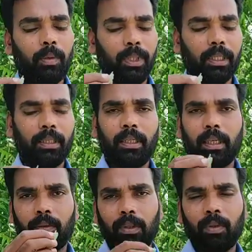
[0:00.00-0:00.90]

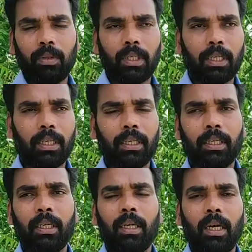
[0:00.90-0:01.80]
அப்படின்றத நான் வந்து உங்ககிட்ட
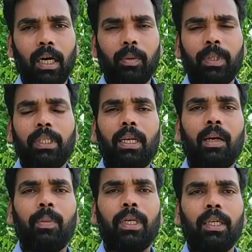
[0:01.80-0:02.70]
கேட்டுக்கிறேன் அது மட்டும்
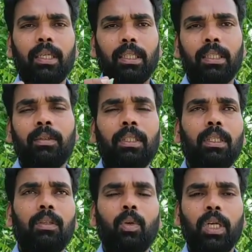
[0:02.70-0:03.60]
இல்லாமல் இது
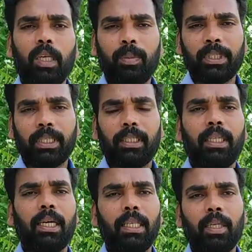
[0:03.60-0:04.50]
வந்து நோய் எதிர்ப்பு
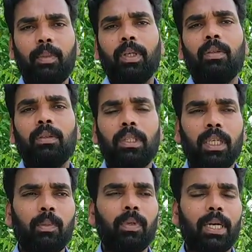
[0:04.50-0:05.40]
சக்தியை அதிகப்படுத்தும்
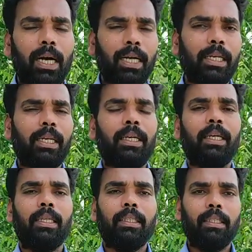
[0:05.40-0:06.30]
தினமும் காலையில்
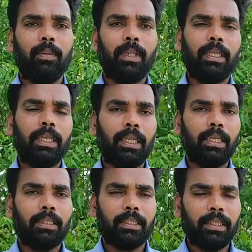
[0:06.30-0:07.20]
இந்த மாதிரி
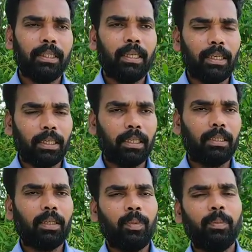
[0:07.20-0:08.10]
இலைகள் செடிகள் எங்கே
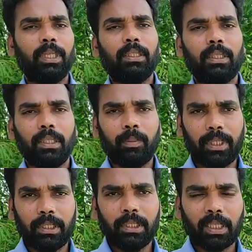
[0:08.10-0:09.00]
இருக்குது அப்படின்னு பார்த்து நீங்கள்
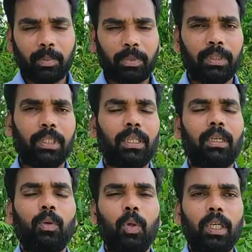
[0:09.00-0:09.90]
பறித்து சாப்பிட்டு
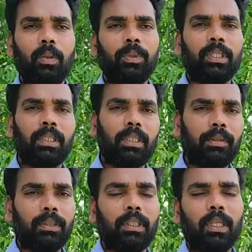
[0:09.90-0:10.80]
வந்தீங்கன்னா நோய் எதிர்ப்பு
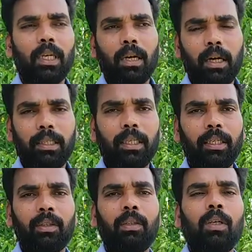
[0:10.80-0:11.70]
சக்தியை வந்து
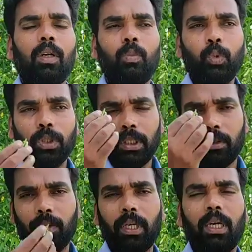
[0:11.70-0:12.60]
அதிகரிக்கும்
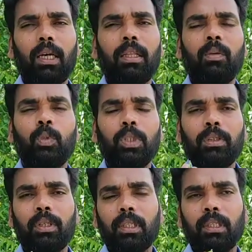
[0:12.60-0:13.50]
மூச்சு குழாயில் அதாவது
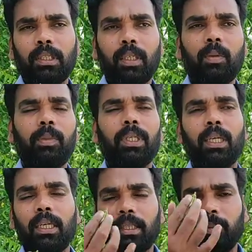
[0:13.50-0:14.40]
மூச்சு விடுறதுக்கு
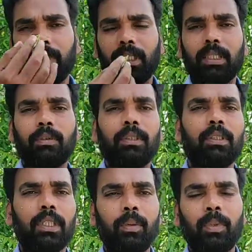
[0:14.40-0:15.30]
சிரமப்படுறீங்களா அந்த பிரச்சனையை
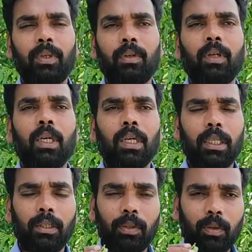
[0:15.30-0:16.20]
வந்து சரி பண்ணும்
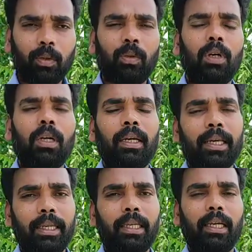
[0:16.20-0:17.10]
இன்னும்
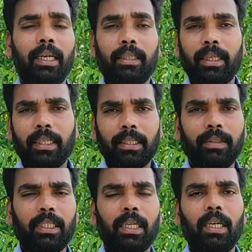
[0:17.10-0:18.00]
நிறைய எனக்கு
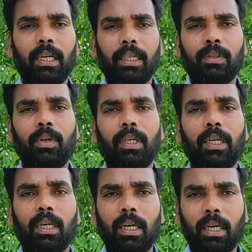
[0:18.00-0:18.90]
தெரிஞ்ச விஷயங்கள்லாம் நான்
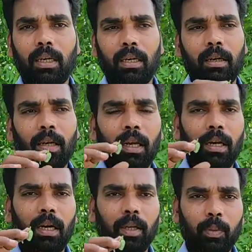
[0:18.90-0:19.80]
சொல்கிறேன் நான்
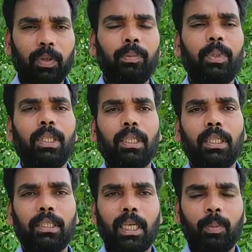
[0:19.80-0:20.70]
அனுபவப்பட்டு
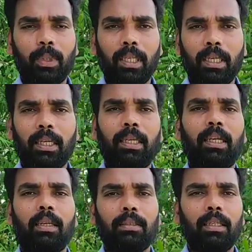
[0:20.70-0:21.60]
இதை சாப்பிட்டதில்
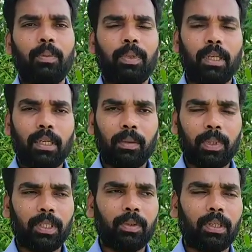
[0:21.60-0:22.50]
என்னெல்லாம் சரி பண்ண அதை
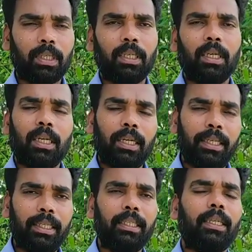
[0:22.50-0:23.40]
மட்டும் சொல்கிறேன்
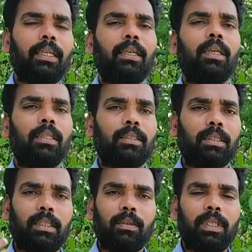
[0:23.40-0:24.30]
நீங்கள்
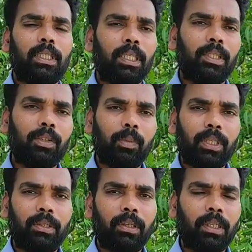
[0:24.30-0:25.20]
சித்த வைத்தியக்கிட்டேயோ
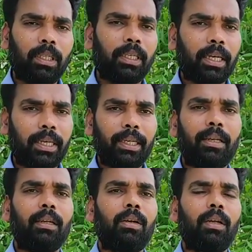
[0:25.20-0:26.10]
மருத்துவர்கிட்டயோ
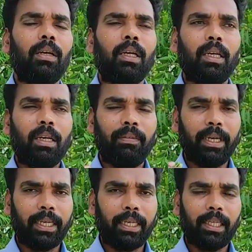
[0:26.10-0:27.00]
கேட்டிங்கனால இல்லை
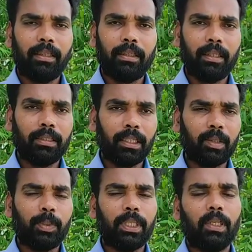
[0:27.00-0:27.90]
வேறு எங்கேயாவது
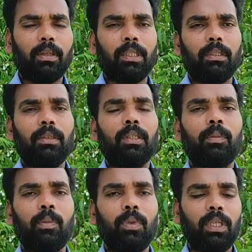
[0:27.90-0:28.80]
ரிசர்ச் பண்ணாலோ இதனுடைய
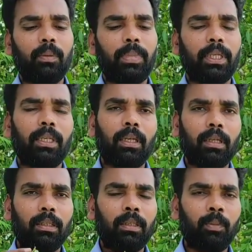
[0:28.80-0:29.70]
மூலிகை
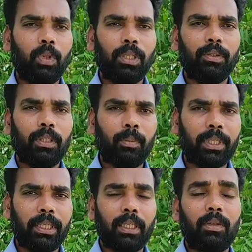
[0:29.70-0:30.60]
பயன்கள் இந்த மூலிகையினுடைய
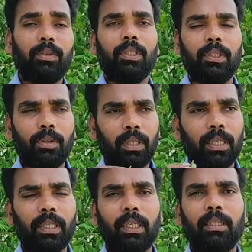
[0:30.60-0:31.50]
பயன்கள் வந்து இன்னும்
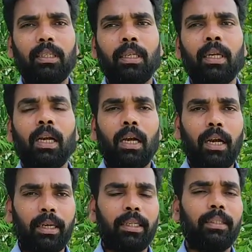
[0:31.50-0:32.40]
நிறையா இருக்குது
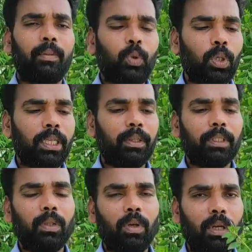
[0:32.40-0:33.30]
ஆனால் இந்த மூலிகை
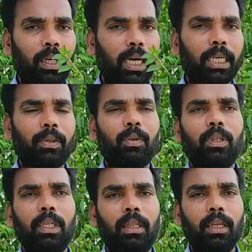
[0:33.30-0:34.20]
வந்து உங்களுக்கு
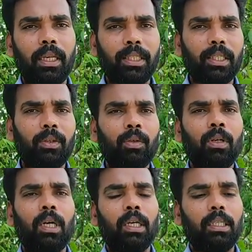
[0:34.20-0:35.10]
காட்டணும் நீங்கள்
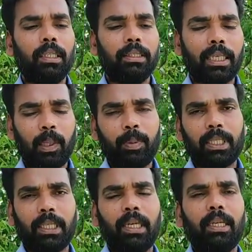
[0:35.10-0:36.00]
தெரிஞ்சுக்கணும் இதை
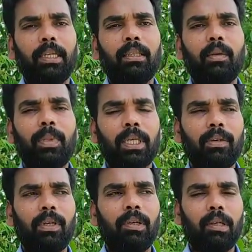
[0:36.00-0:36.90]
சாப்பிட்றதுனால எந்த
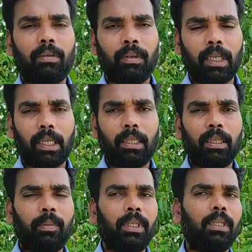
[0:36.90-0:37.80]
பக்க விளைவுகளும் வராது
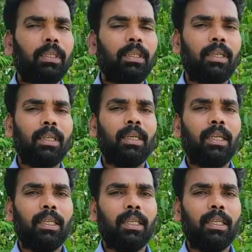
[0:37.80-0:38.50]
அப்படின்றதுனால